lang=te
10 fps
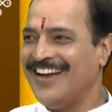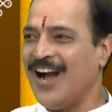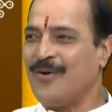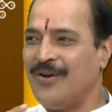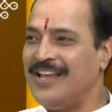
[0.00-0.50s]

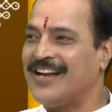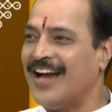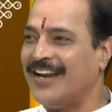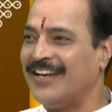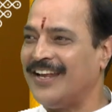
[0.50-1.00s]

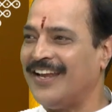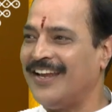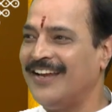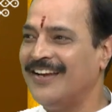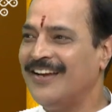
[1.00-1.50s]
అంగుళీకాన్ని
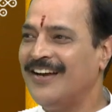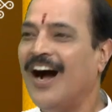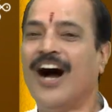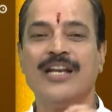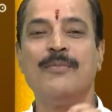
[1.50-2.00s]

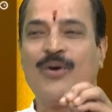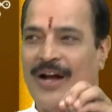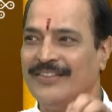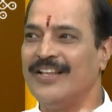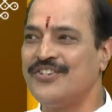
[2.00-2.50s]
హనుమకు
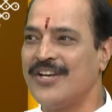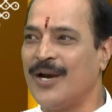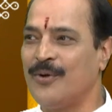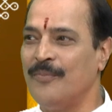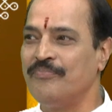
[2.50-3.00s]

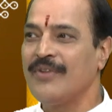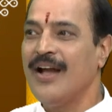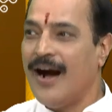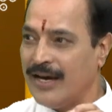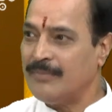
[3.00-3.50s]
అందించాడు
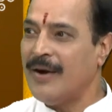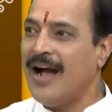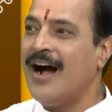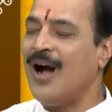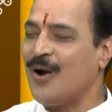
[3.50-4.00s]
హనుమ
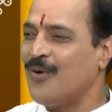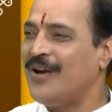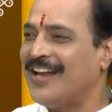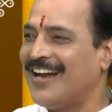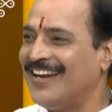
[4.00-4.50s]
ఆ
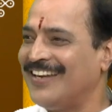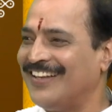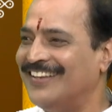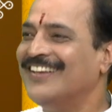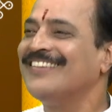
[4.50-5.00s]
అంగుళీకాన్ని
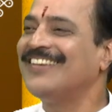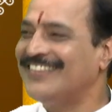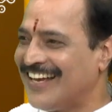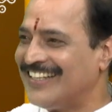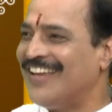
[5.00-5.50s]

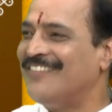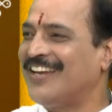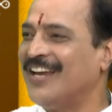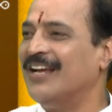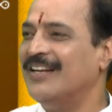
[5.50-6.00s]

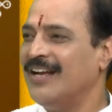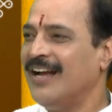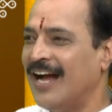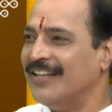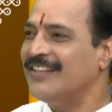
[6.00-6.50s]
సీతాదేవికి
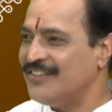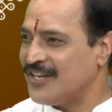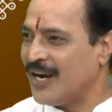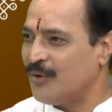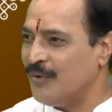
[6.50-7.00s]

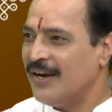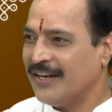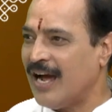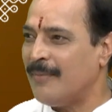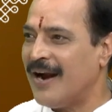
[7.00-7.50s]
అందించాడు
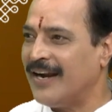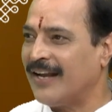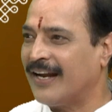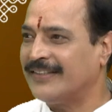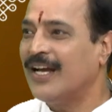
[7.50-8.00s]

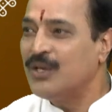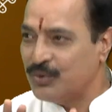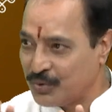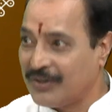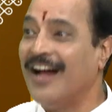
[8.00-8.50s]
రామాయణం కథ
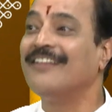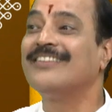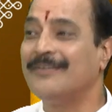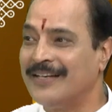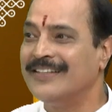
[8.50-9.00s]

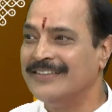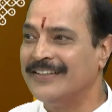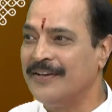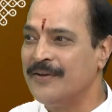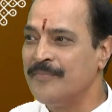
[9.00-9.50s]

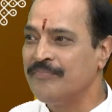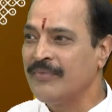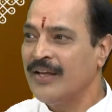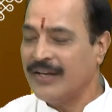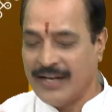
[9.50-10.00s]
సుఖాంతమైంది
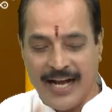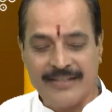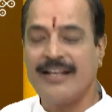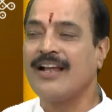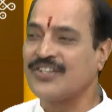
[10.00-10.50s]

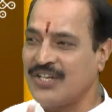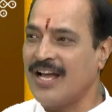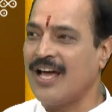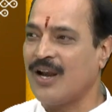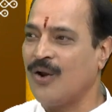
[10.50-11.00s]

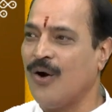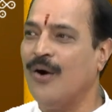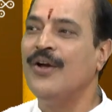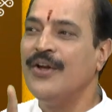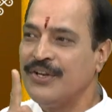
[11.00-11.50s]
రాజలక్షణాలలో
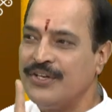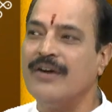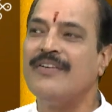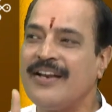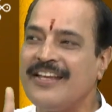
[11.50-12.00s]

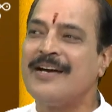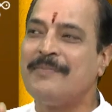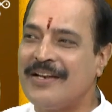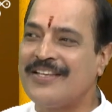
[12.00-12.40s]
ఎవరు ఏ పని